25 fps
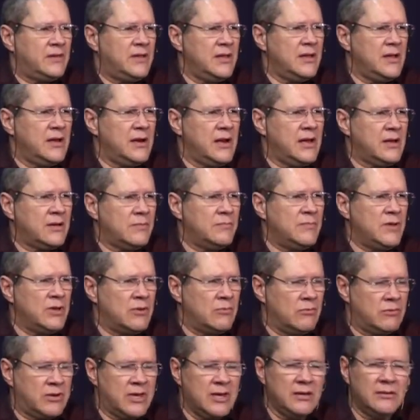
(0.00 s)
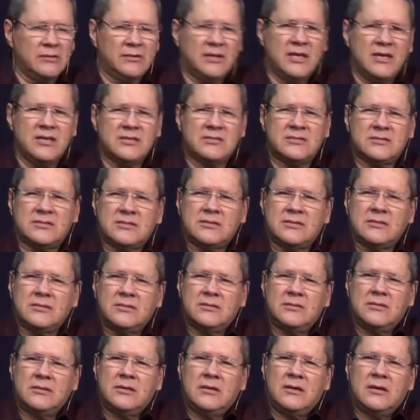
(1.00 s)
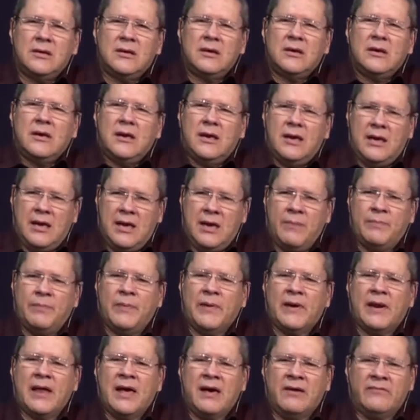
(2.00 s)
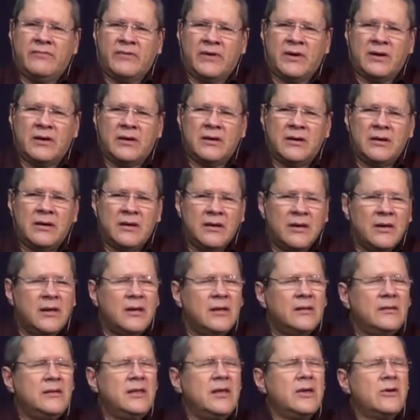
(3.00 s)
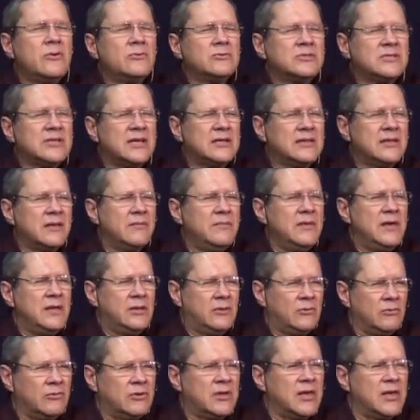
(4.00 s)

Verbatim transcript: Diga lá comigo. O que ele disse é palavra. Diga ousadamente.